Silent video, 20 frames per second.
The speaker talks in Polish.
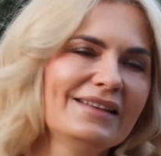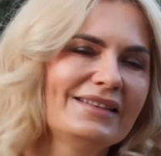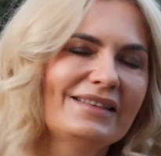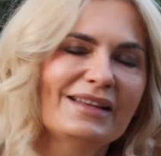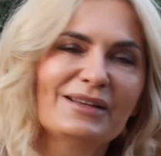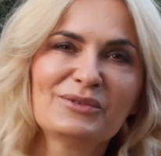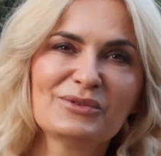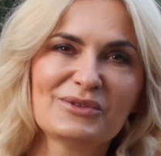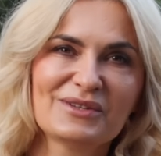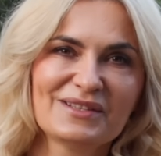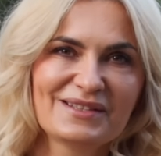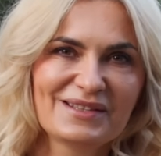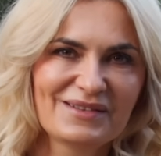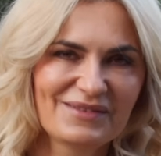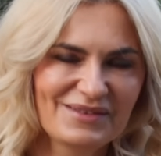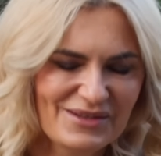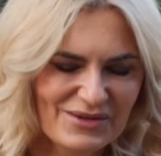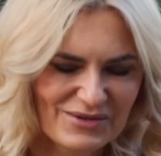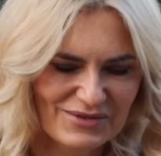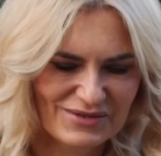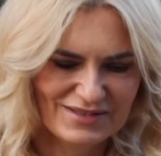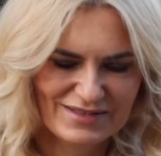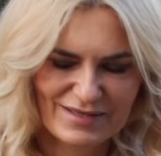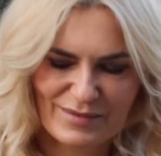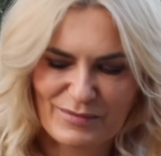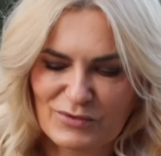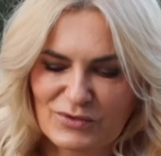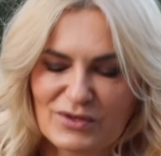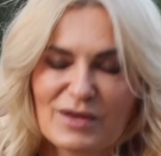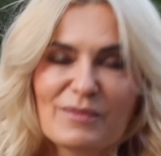Tak dużo jest tych wideo, że
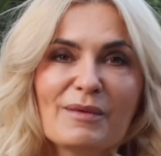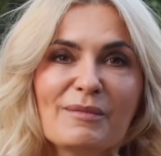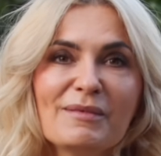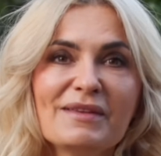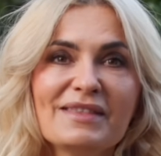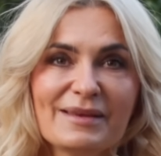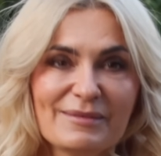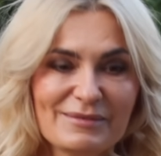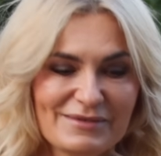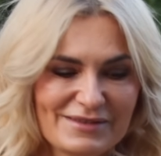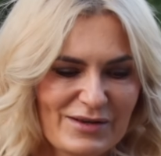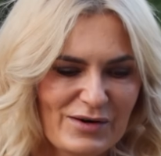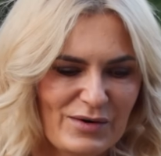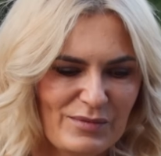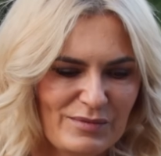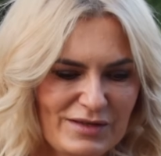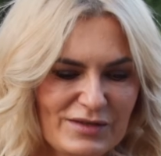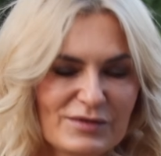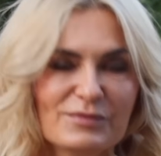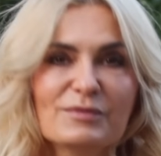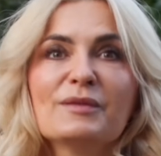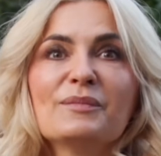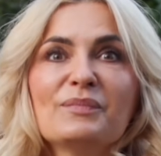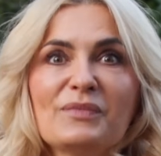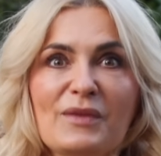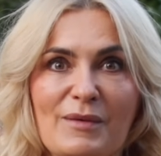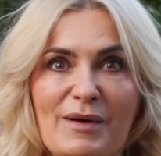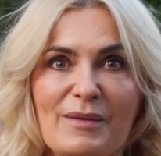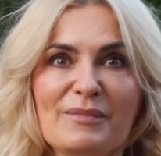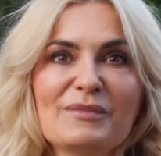czasami już nie pamiętam, co robiliśmy.
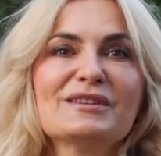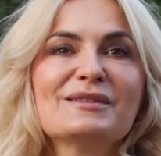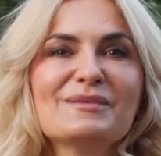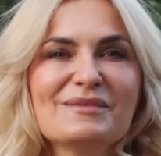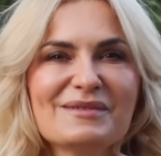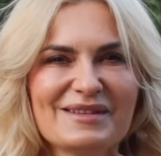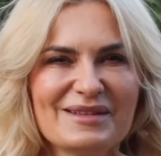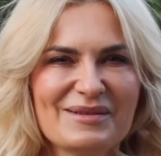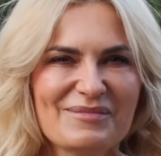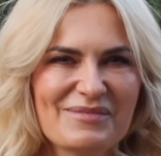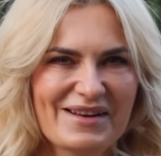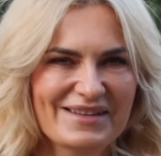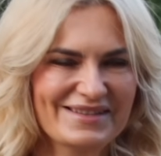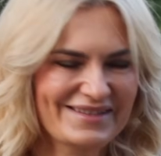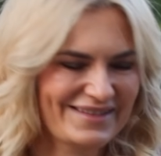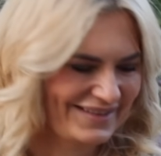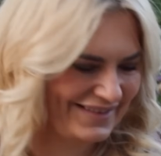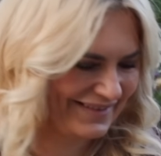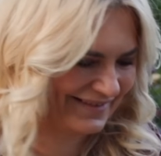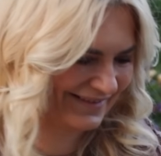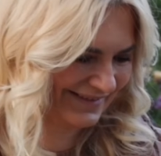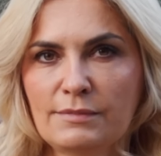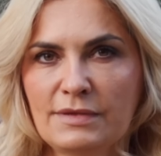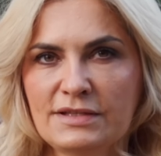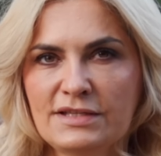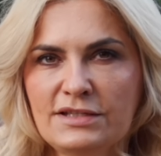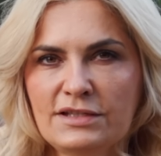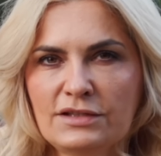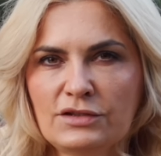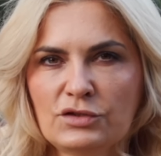Dobra, bierzemy się do pracy.
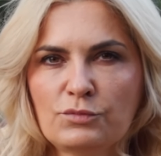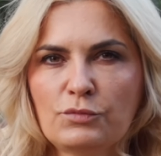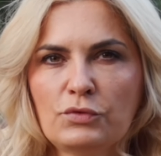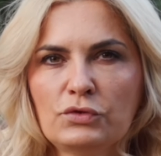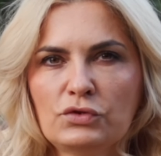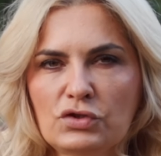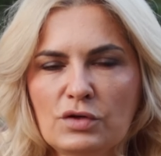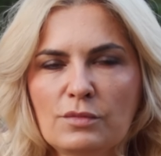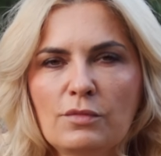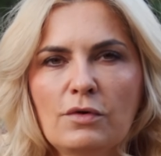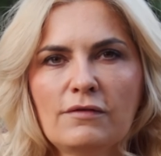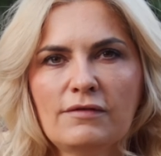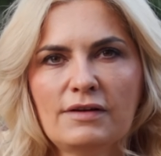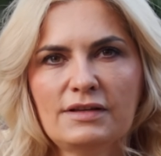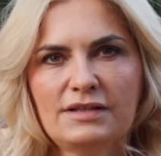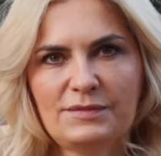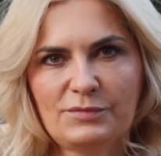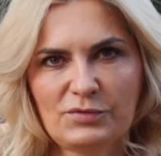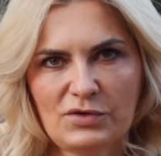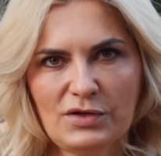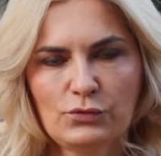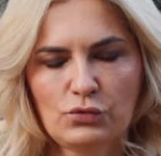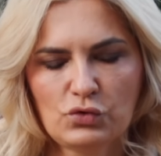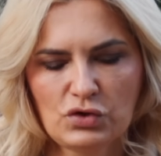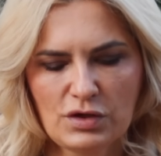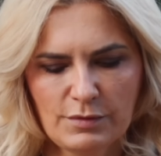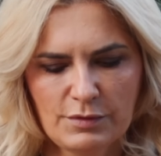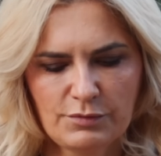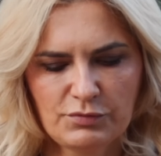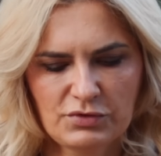Będziecie też potrzebować sprzętu,
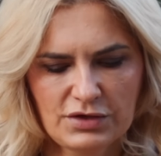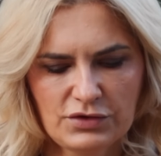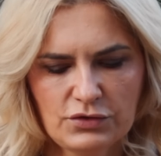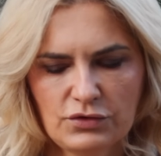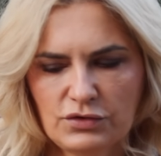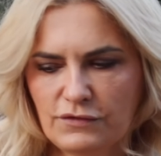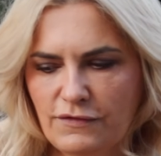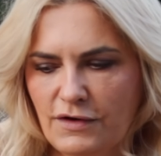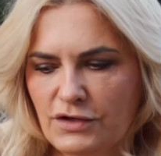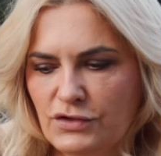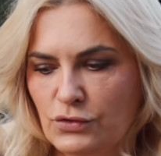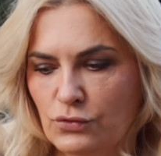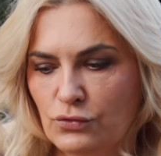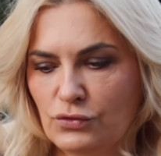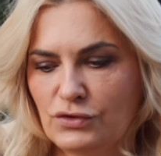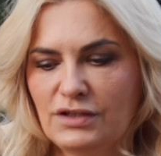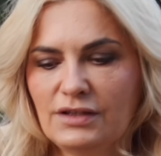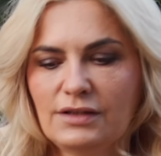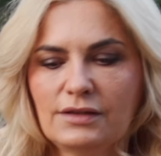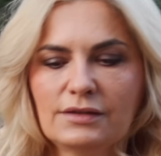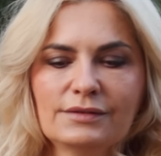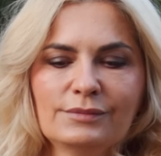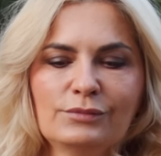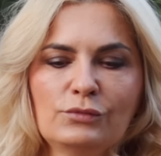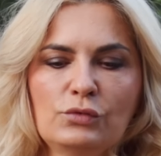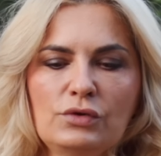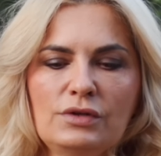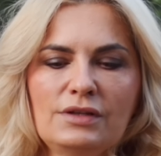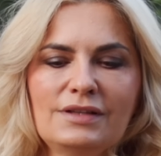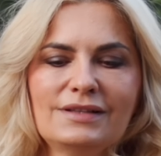żeby przeciąć Wasz drucik.
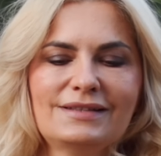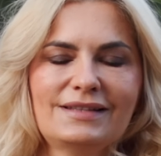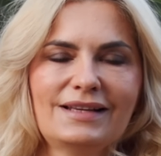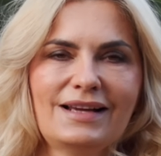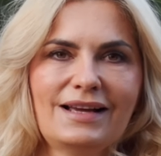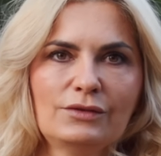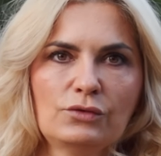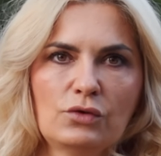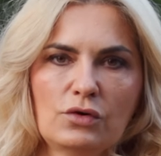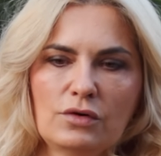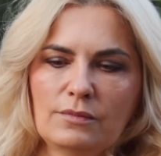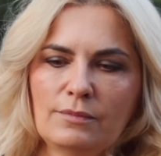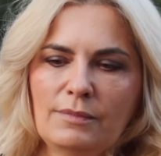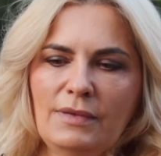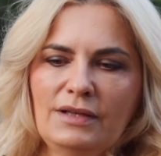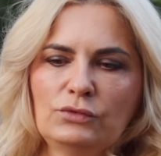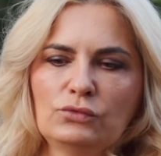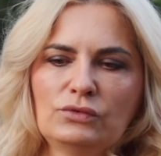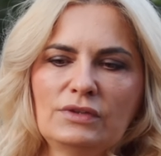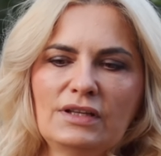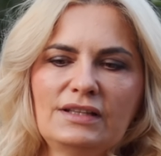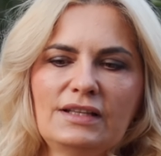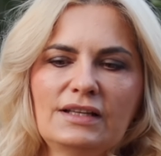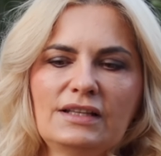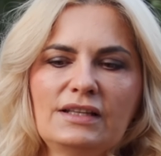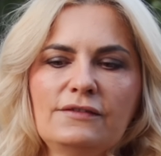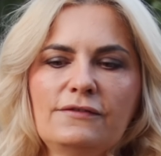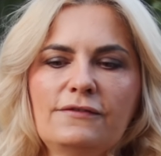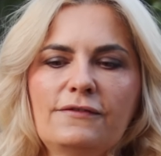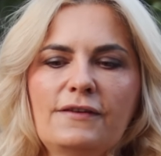Mój sekator ma tutaj
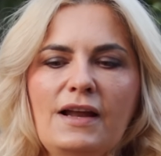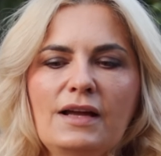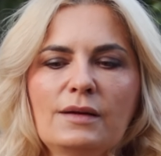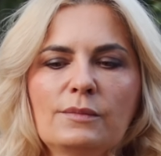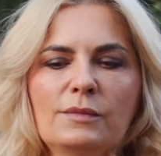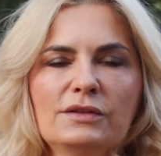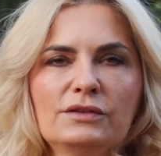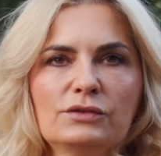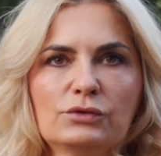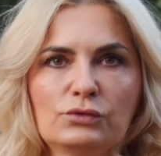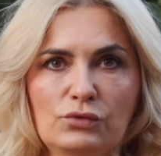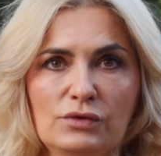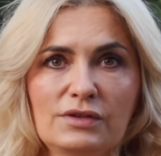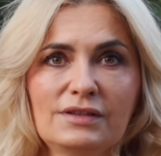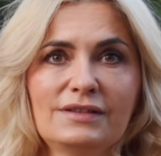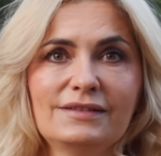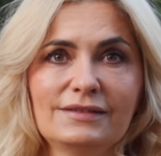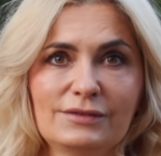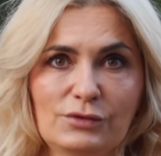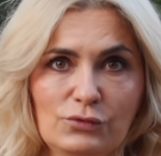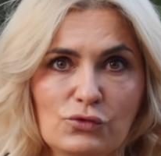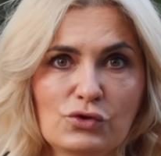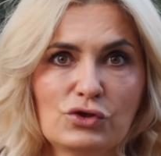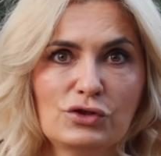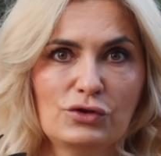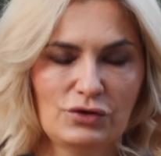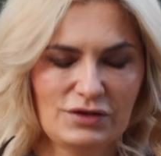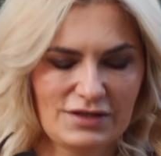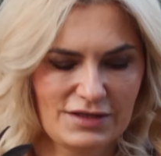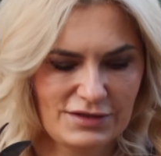taki fragment, który
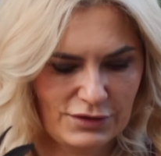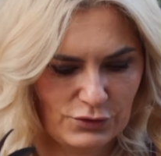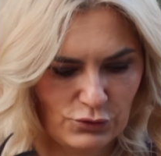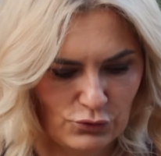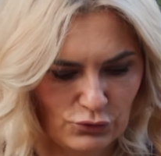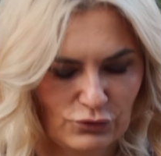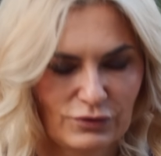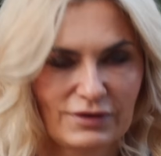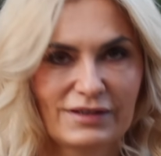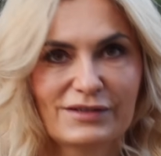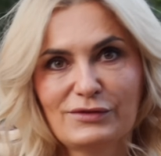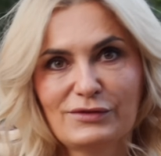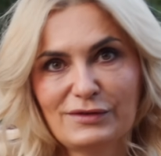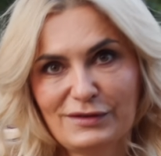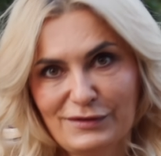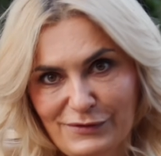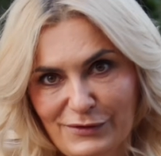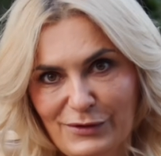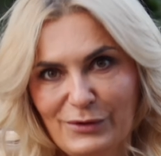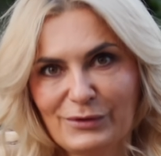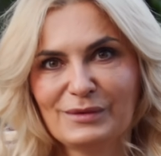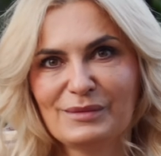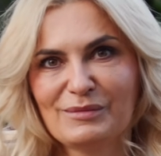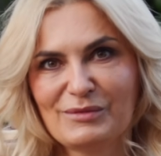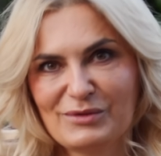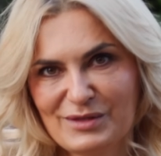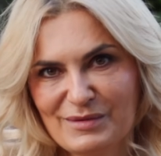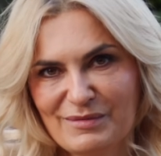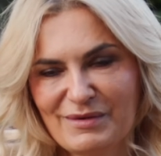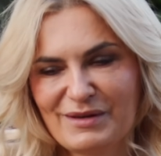służy do cięcia drutu, on jest wygodny,
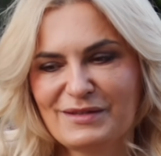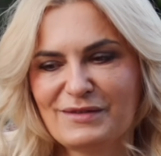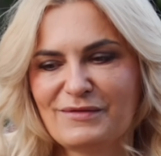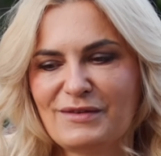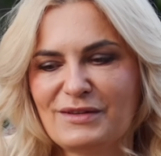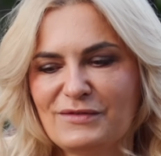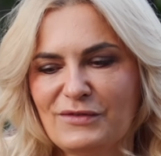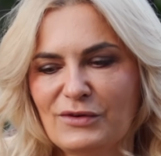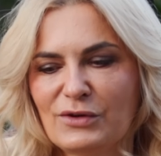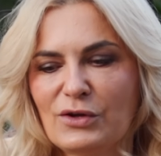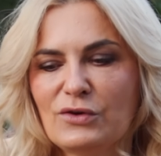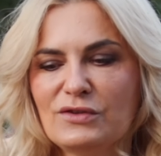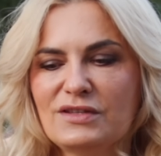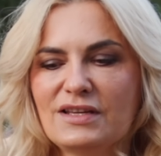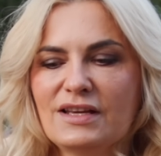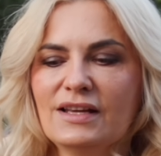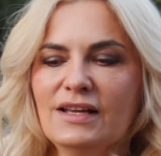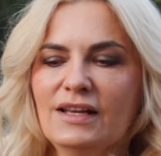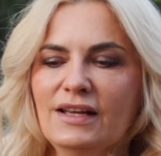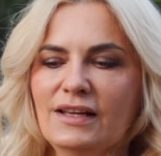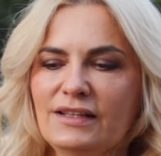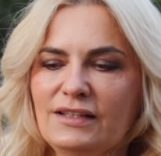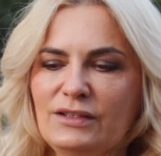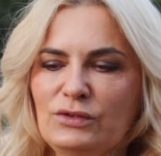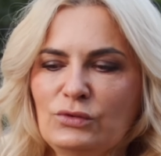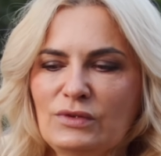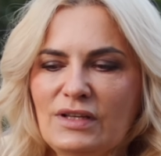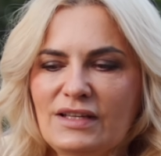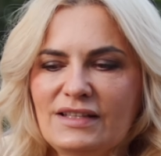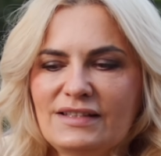można pracować w ogrodzie
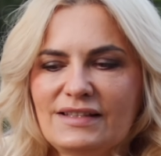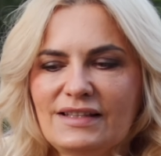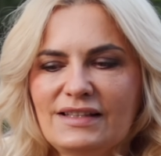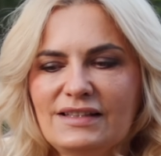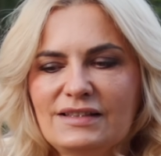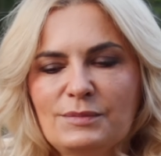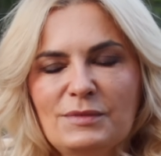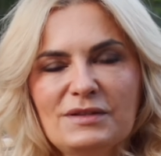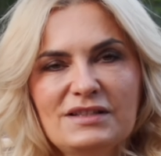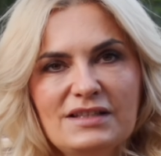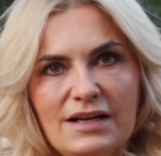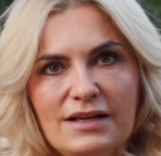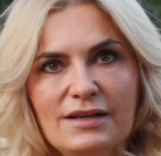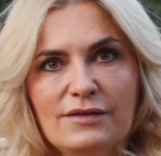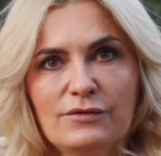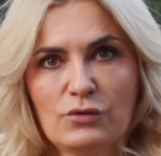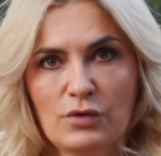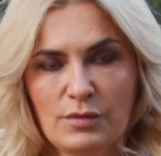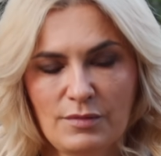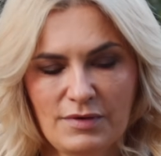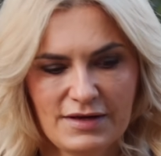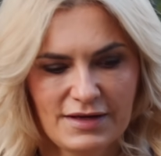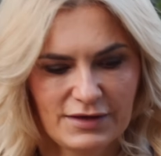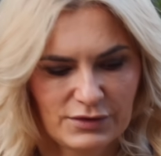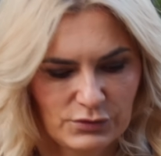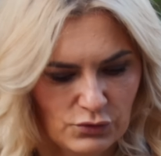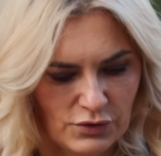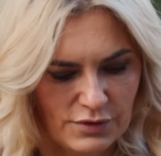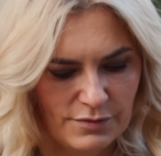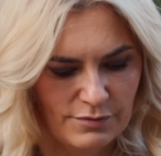i tutaj jest takie specjalne wgłębienie,
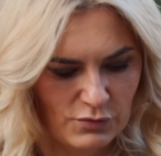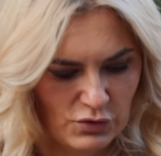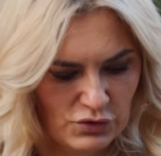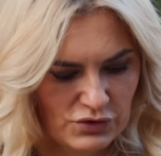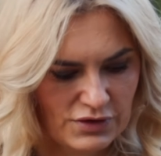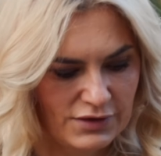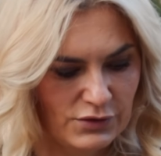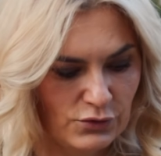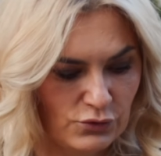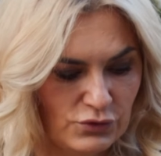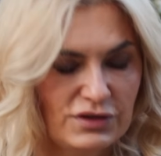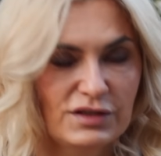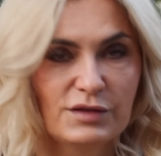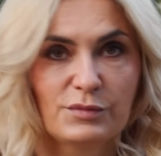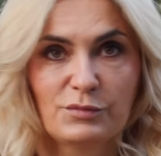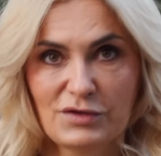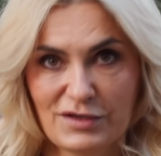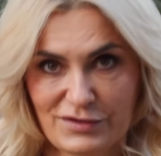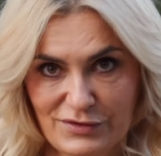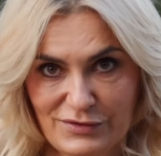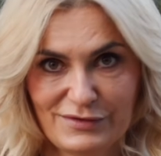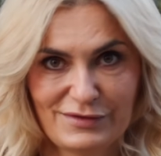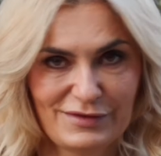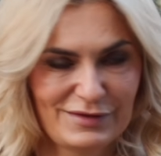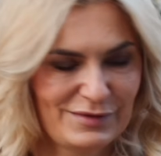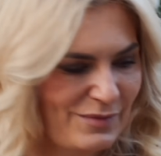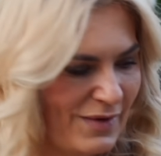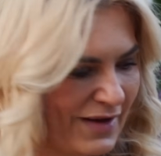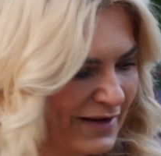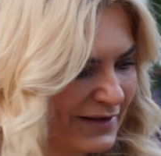którym można drucik przeciąć,
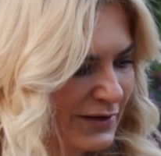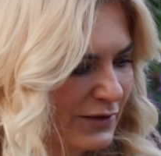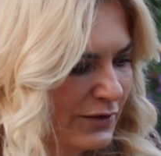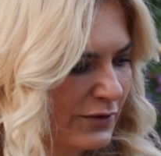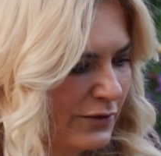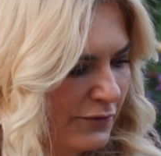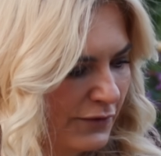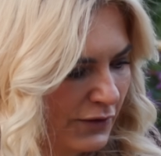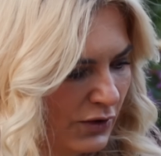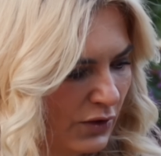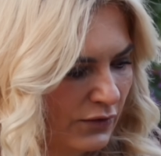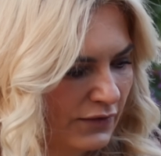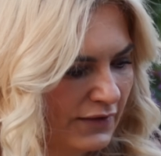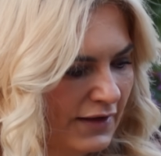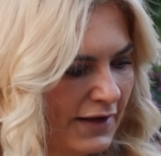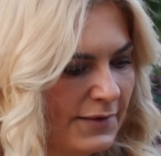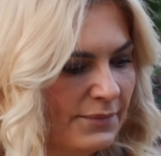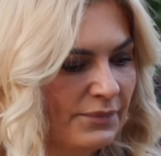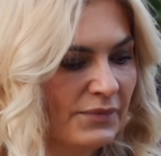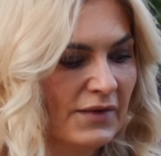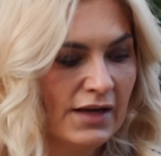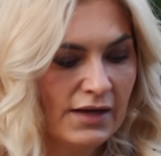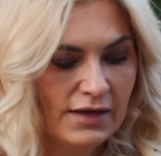to jest bardzo wygodne.